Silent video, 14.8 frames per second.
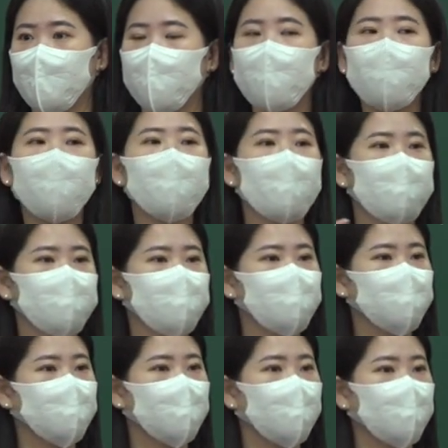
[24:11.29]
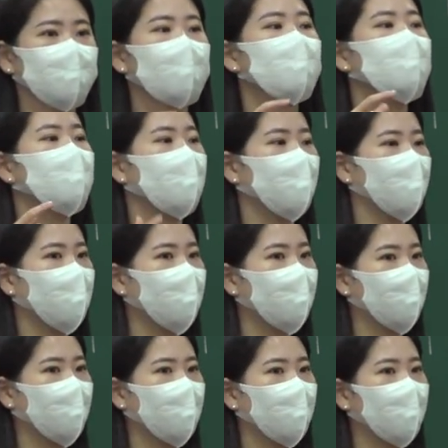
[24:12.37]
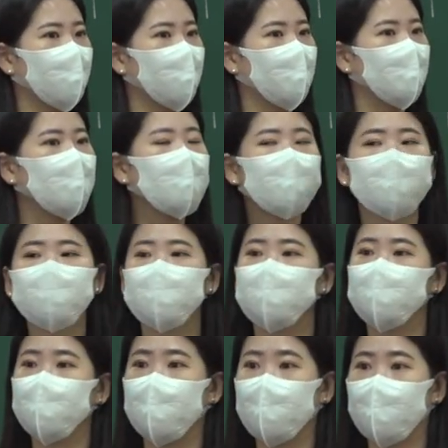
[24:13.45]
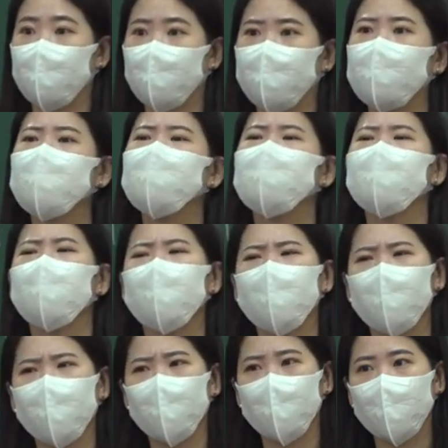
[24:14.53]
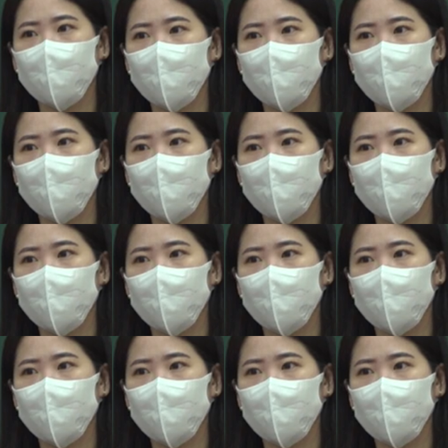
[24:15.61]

왜 보게 하셨을까? 살리라고. 1%로 가라. 맞다. 어,